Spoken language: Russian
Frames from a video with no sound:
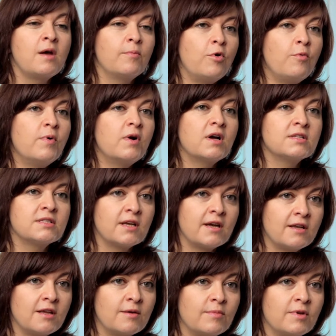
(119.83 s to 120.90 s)
По
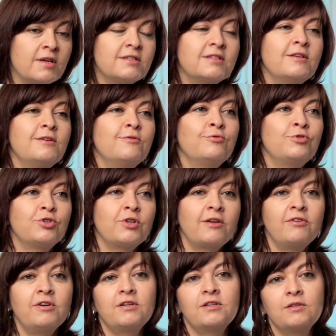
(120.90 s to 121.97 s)
показаниям, если у
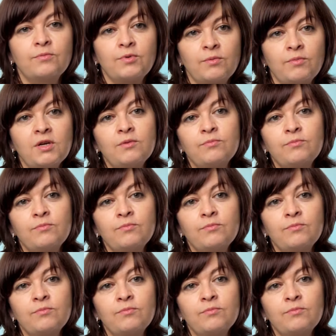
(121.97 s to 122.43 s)
человека, например,